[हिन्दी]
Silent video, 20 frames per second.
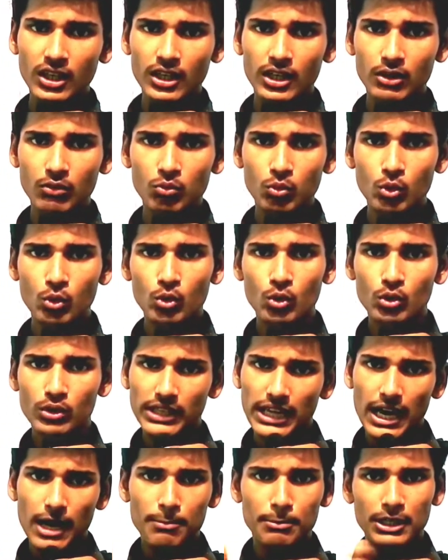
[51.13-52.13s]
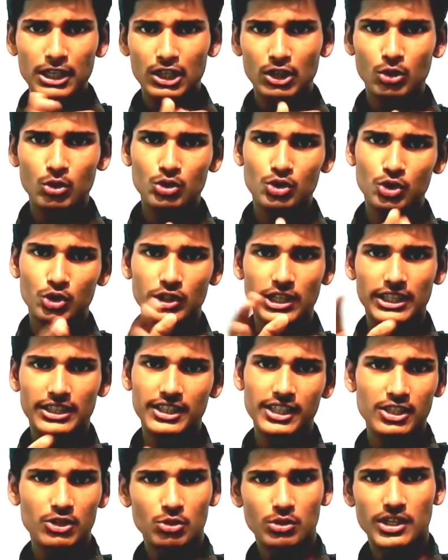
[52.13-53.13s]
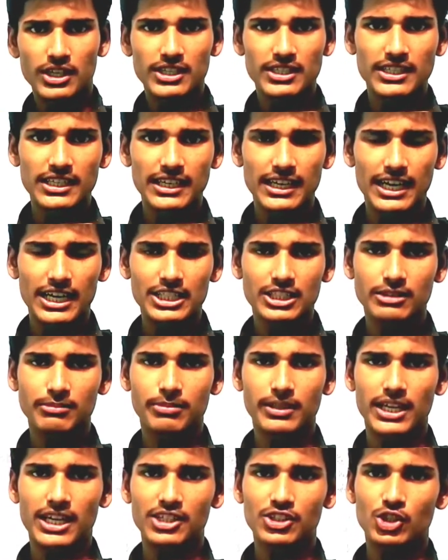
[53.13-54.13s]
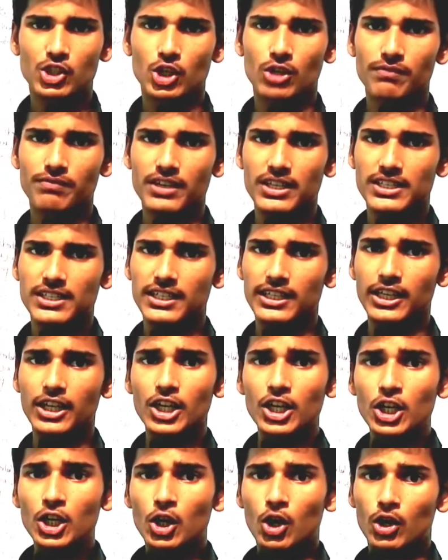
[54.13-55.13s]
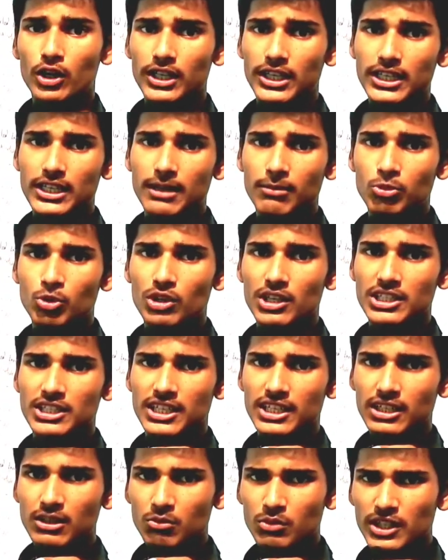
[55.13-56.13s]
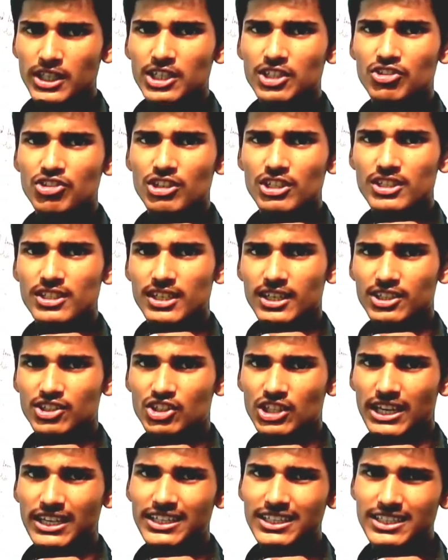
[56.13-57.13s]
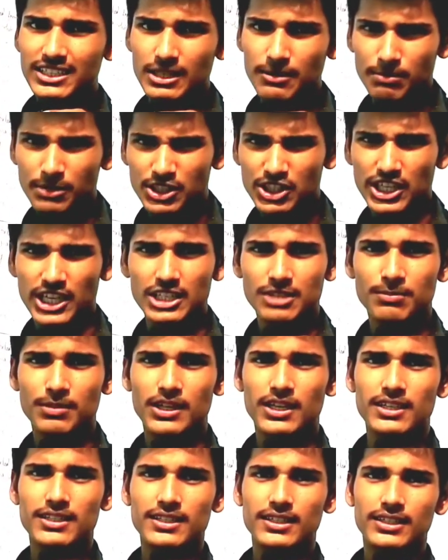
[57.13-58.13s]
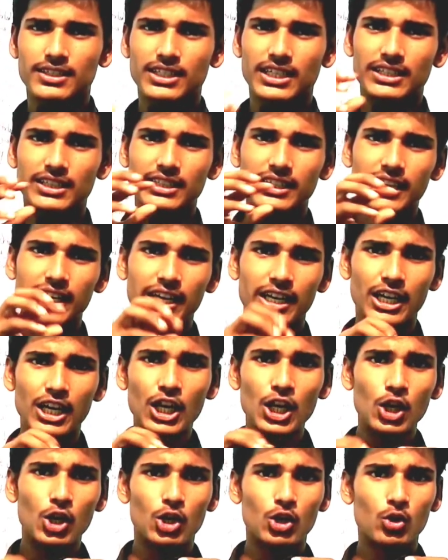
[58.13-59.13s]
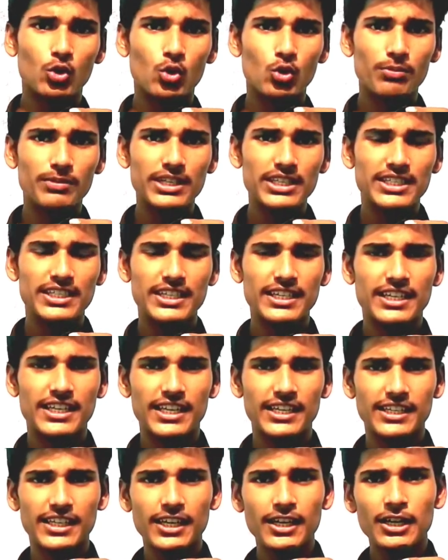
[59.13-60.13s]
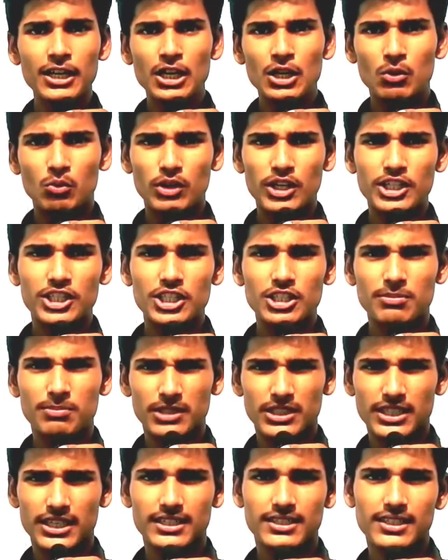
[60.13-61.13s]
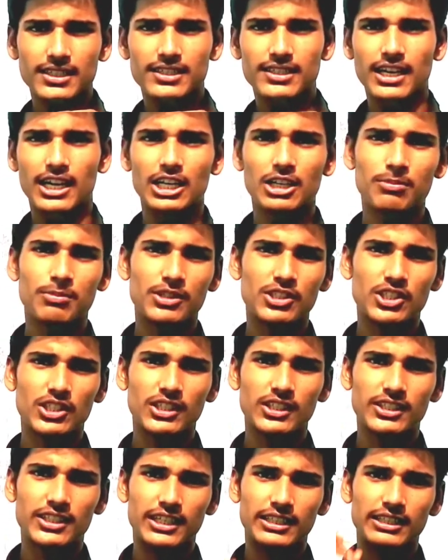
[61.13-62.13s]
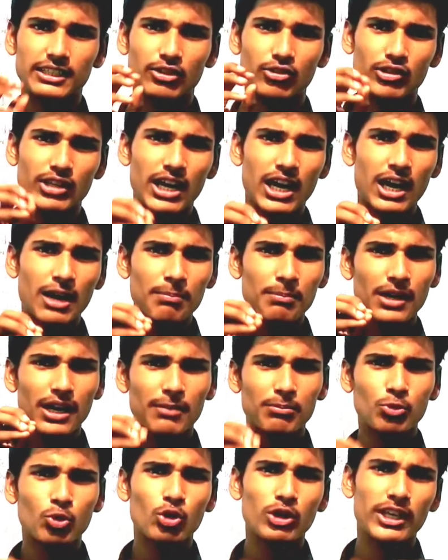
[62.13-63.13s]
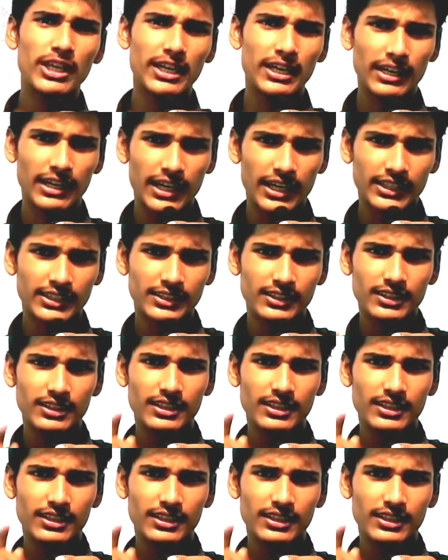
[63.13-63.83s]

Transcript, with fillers: वो यहाँ पे क्लोज हो जाती है जो कि इसकी लास्ट ब्रांच है ऑब्वियसली और ई e के लिए वही चीज़ चालीस से पचास पे खिसक जाती है और ओ के लिए वही चीज़ पचास से साठ पे चली जाती है और यहाँ पे आपको एक लाख